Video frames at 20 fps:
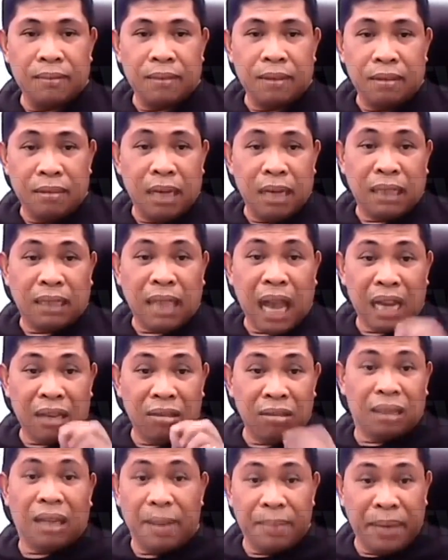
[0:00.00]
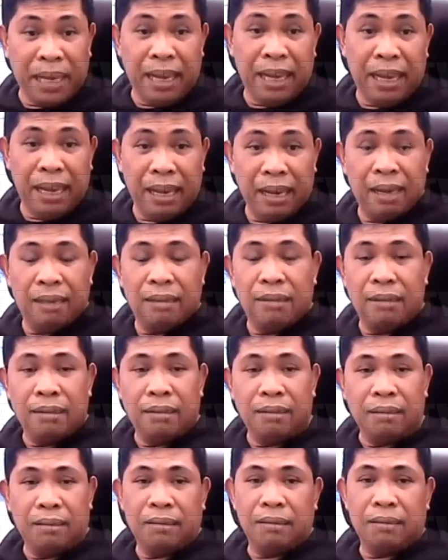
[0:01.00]
Kung natakot kami,
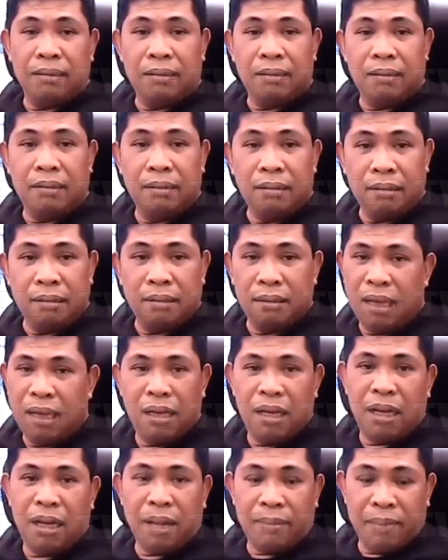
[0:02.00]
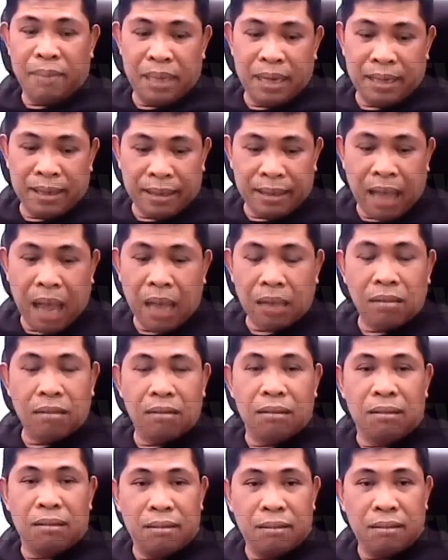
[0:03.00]
hindi kami
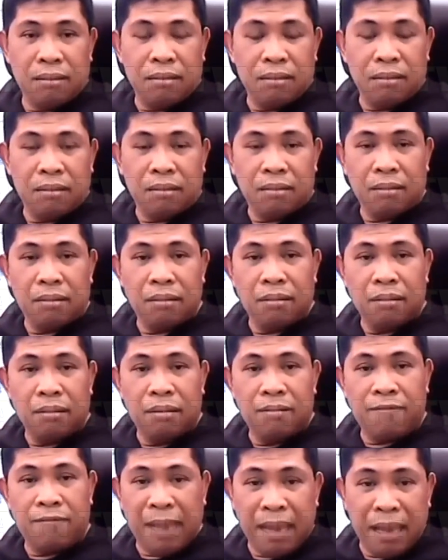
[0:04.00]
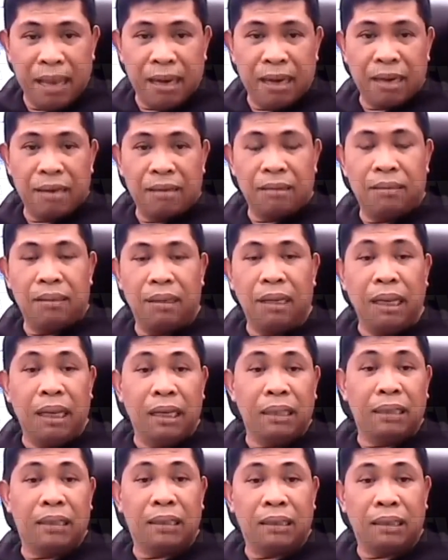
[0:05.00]
natatakot. Fear
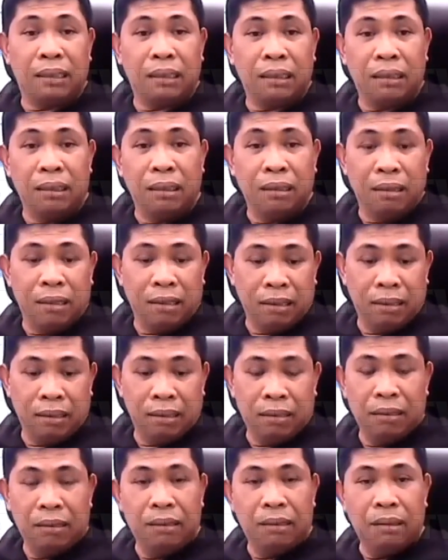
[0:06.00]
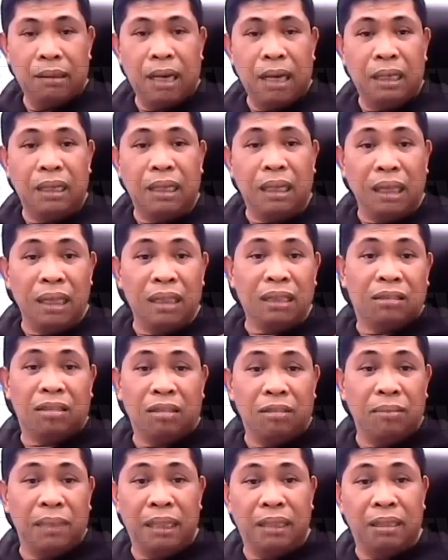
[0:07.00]
is, you know, an
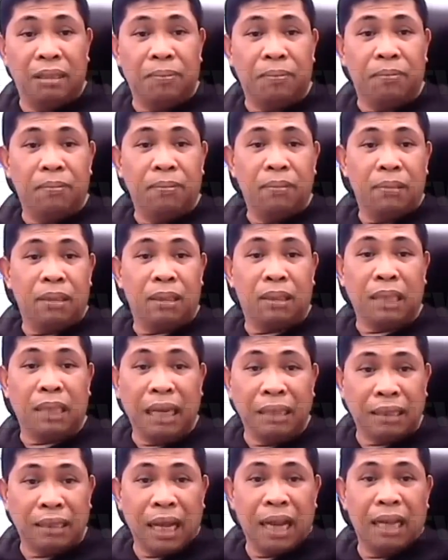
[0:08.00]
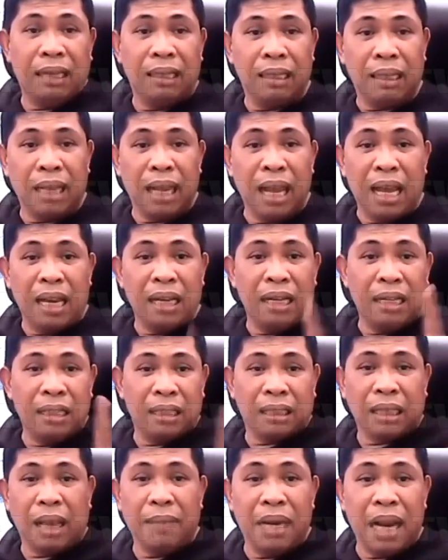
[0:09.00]
instrument of Satan. Kaya ang
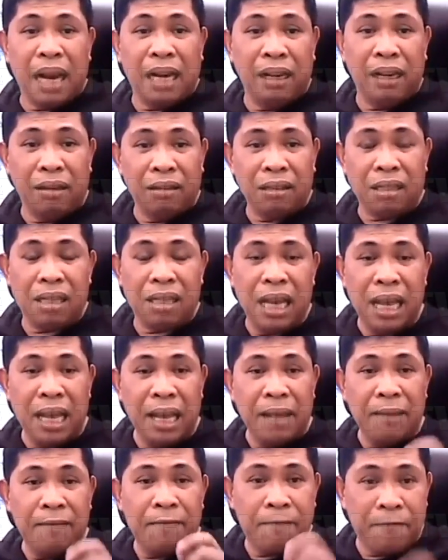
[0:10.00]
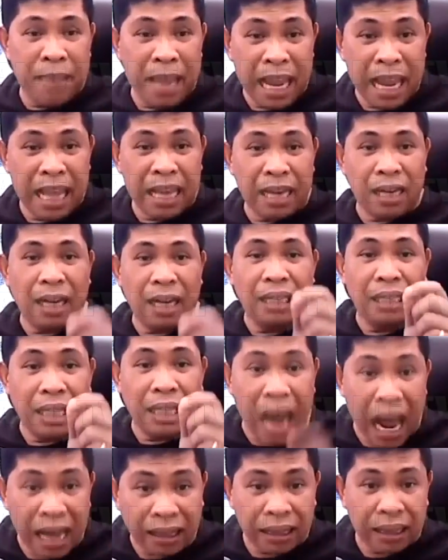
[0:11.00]
sabi ng Diyos, fear
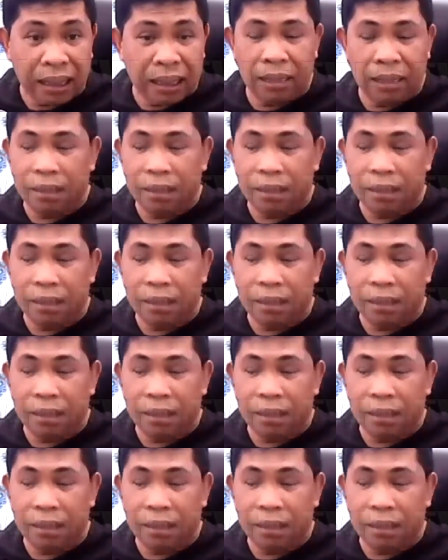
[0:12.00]
not.